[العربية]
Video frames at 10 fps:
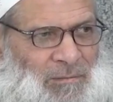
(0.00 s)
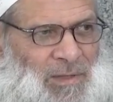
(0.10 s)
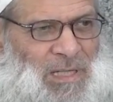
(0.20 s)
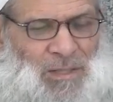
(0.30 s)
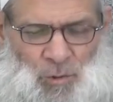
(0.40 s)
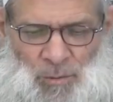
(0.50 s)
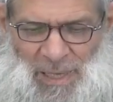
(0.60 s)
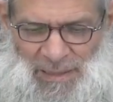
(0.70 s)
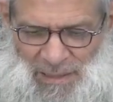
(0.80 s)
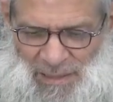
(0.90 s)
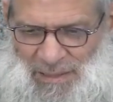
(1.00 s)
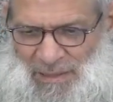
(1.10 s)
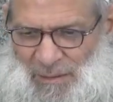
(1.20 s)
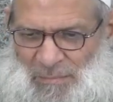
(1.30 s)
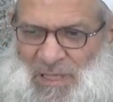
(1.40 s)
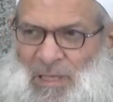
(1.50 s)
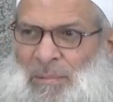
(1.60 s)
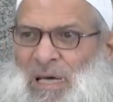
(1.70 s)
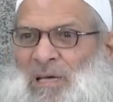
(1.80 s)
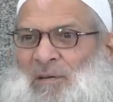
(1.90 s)
فتجده بعد ذلك من
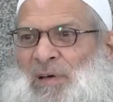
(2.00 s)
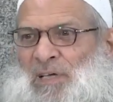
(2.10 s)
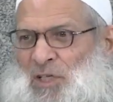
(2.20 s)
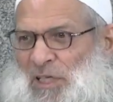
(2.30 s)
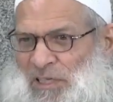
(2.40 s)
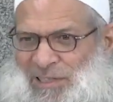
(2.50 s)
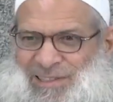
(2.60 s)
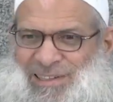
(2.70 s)
كبار الفاشلين